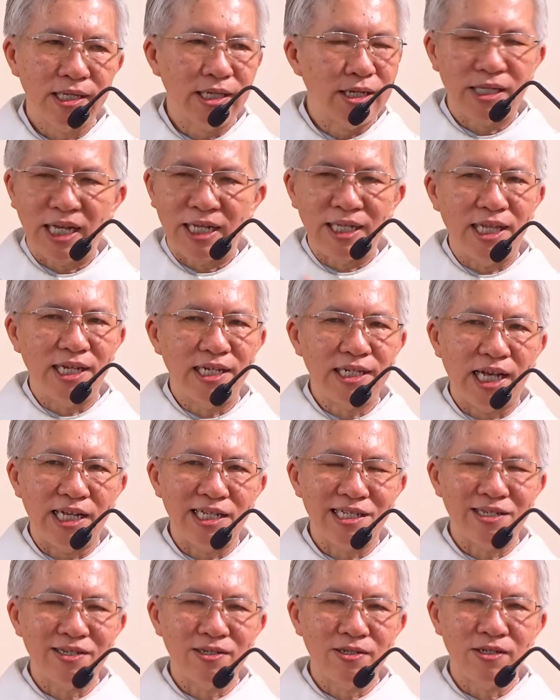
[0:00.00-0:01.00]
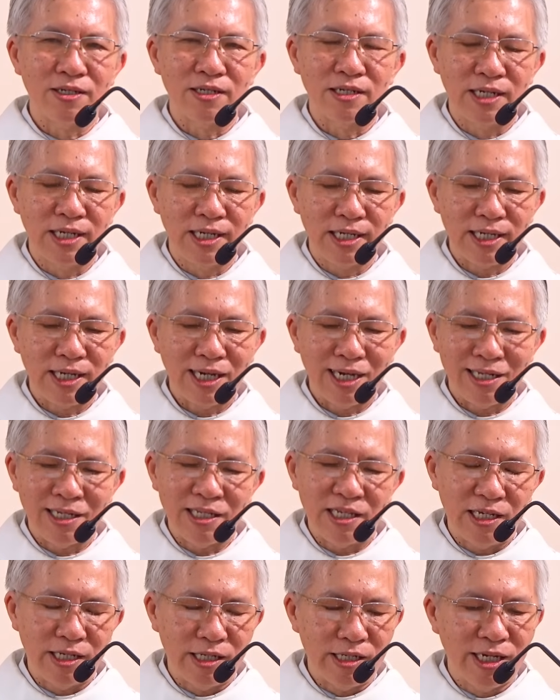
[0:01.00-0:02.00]
vì thánh lễ ngày thường, các anh
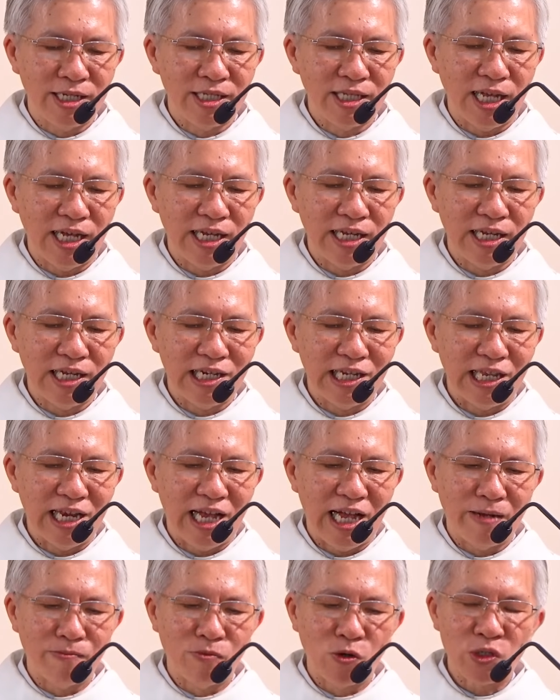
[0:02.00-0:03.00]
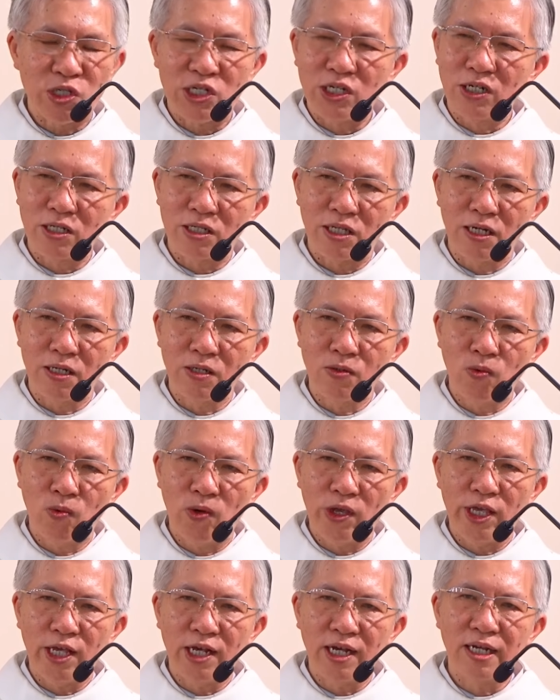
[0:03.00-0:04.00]
chị đến đây là một sự tự
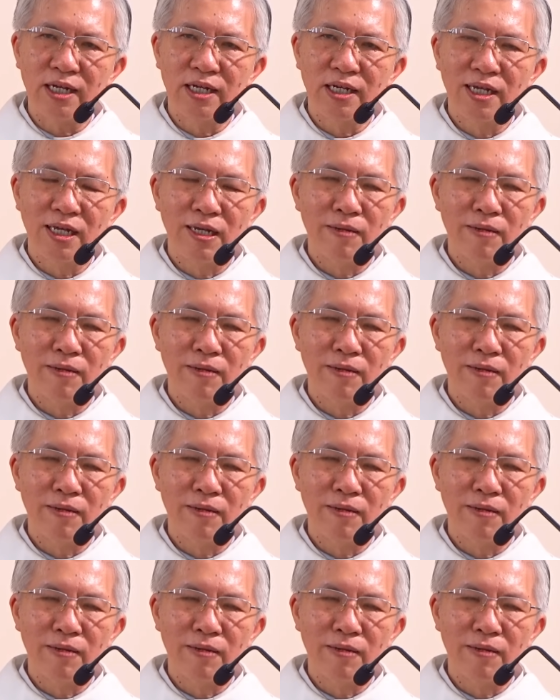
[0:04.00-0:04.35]
nguyện.